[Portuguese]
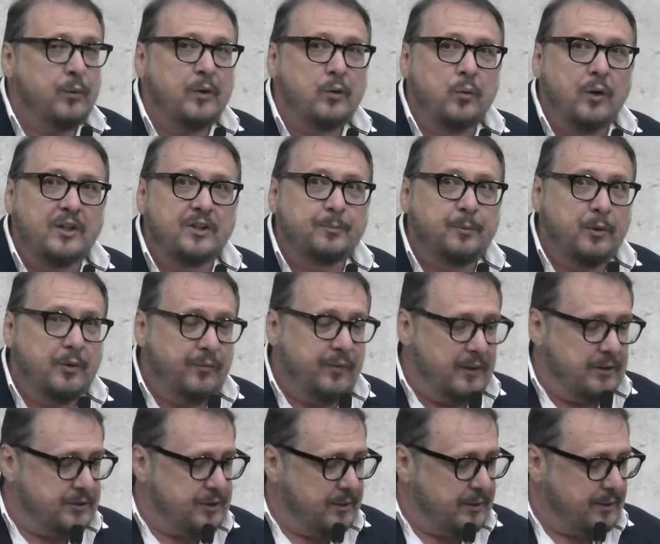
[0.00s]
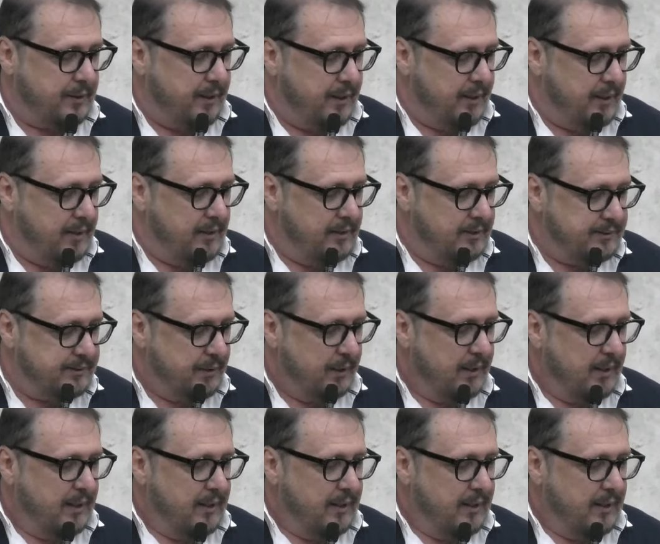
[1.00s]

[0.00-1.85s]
em 2023.